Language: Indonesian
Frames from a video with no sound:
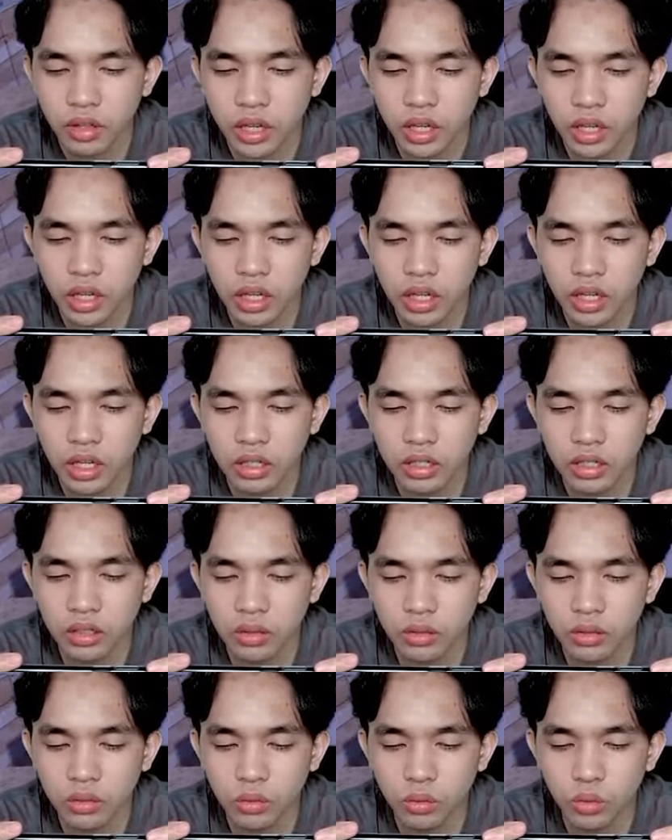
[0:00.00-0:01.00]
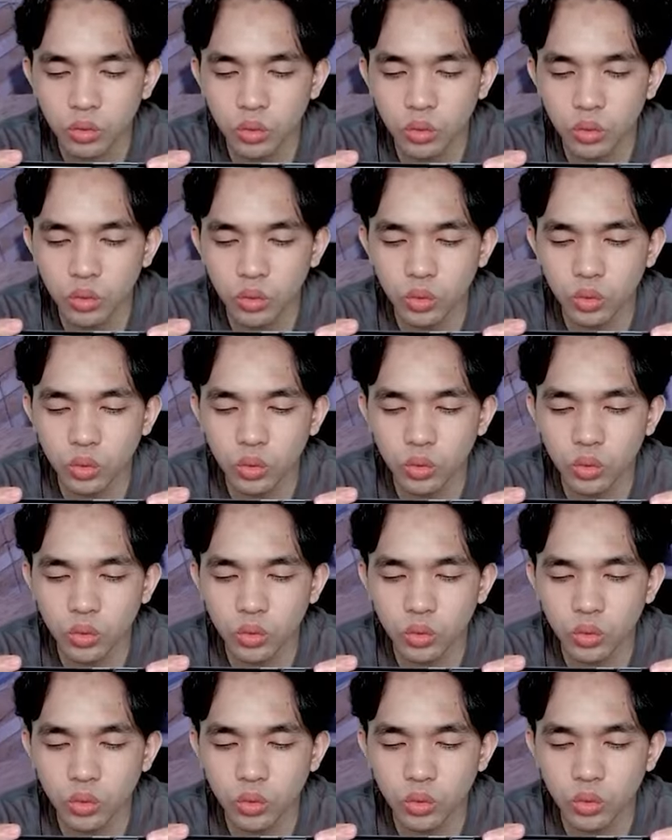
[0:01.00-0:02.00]
Oke okay.
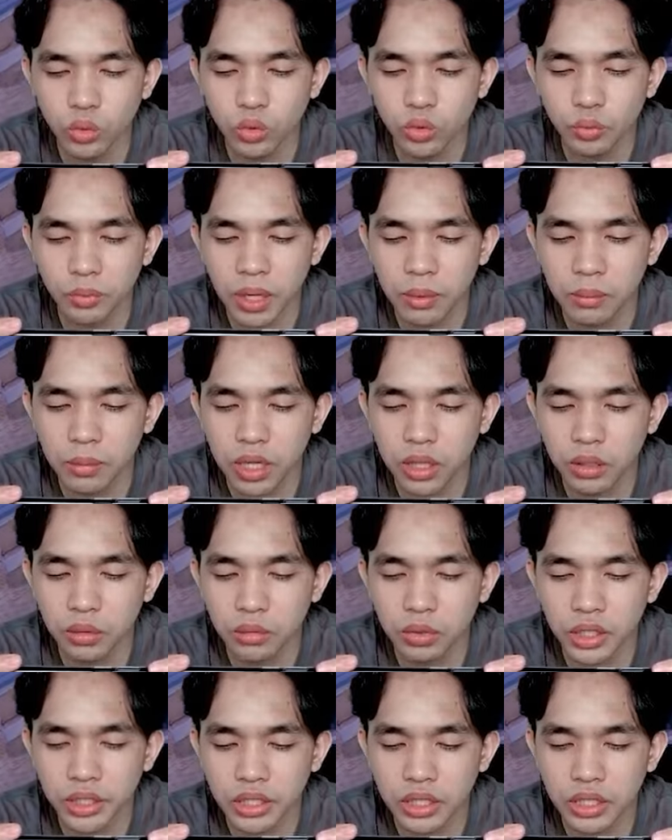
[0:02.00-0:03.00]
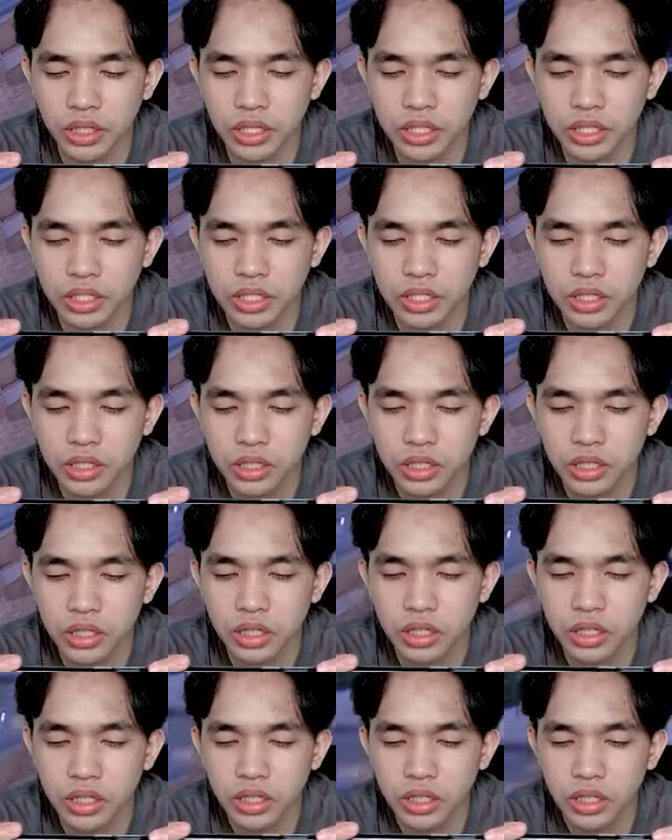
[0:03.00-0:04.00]
Uh memang kuat ya guys
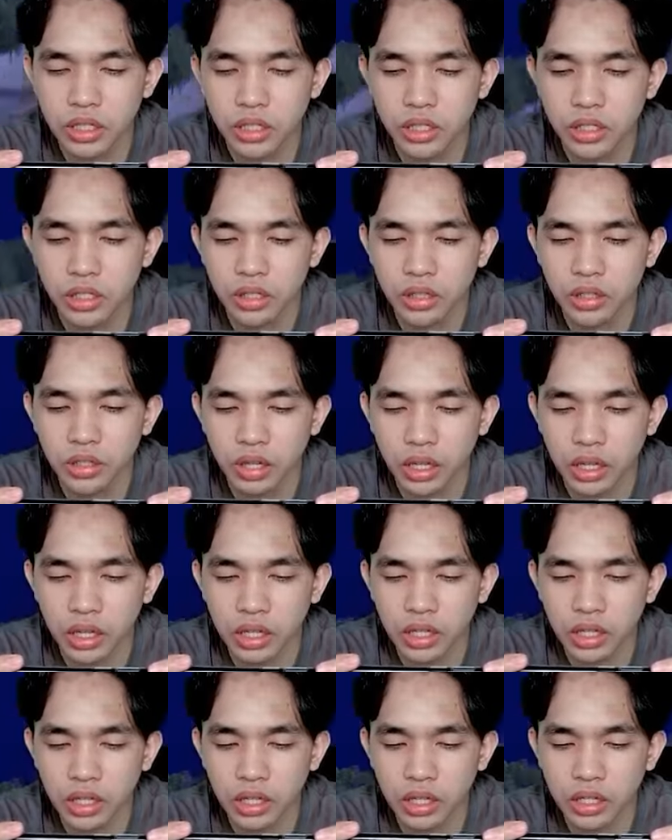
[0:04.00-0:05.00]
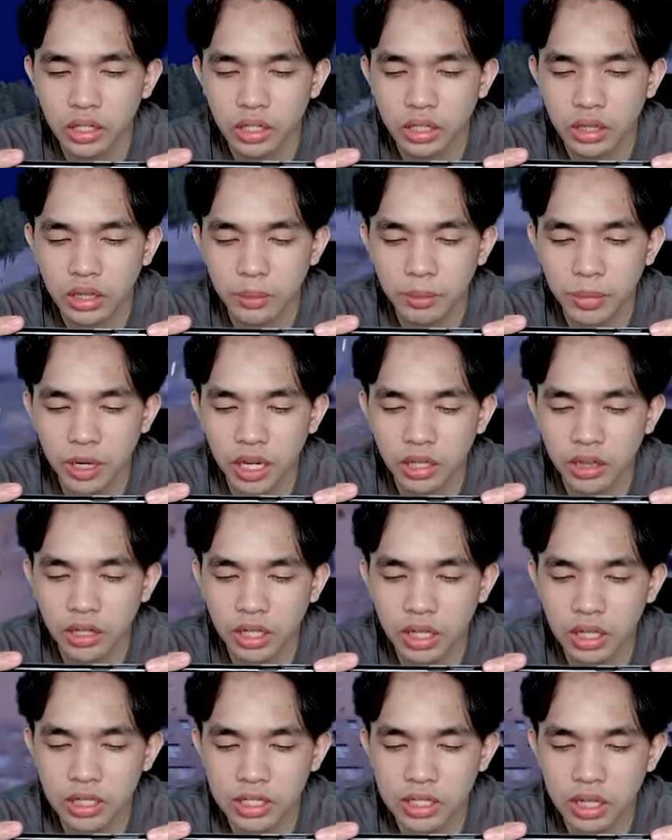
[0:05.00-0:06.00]
Oke okay. kita
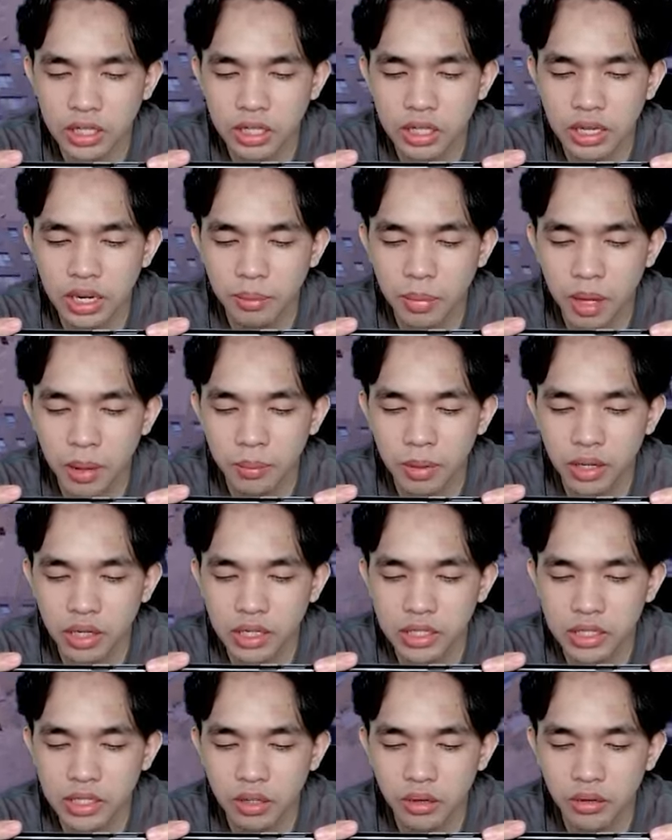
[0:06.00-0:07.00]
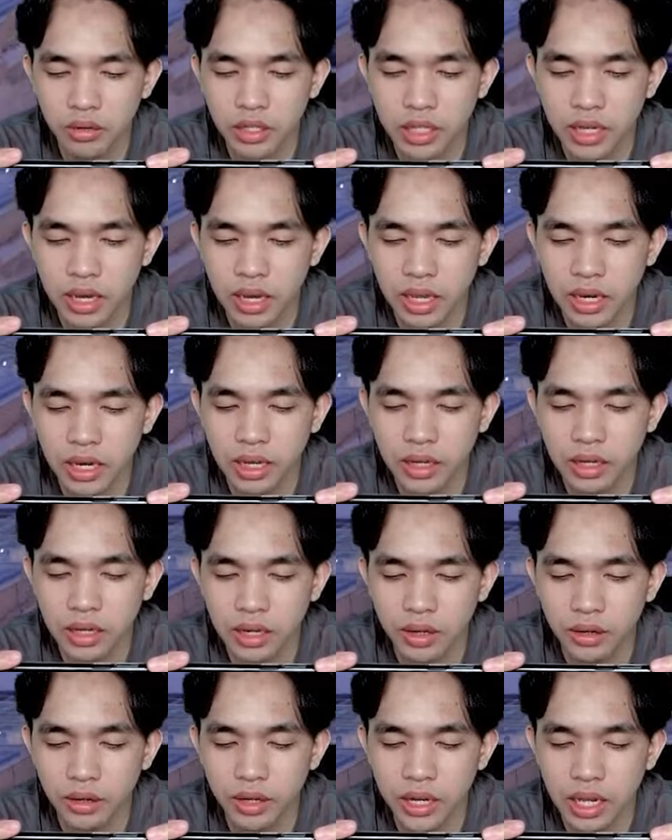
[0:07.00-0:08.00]
perhatikan saja tidak apa-apa guys kalau dia kalah
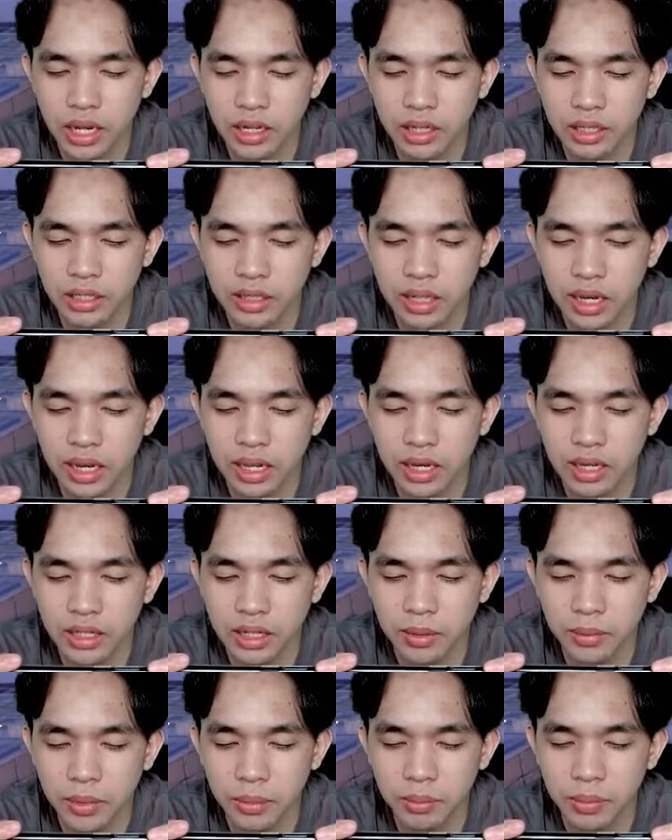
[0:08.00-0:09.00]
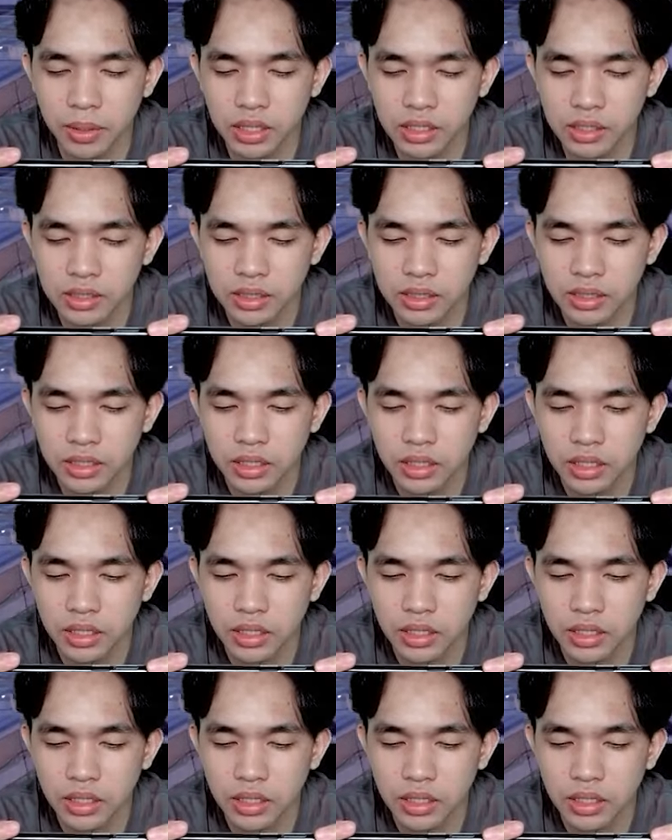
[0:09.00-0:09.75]
kalau naga kita kalah tidak apa-apa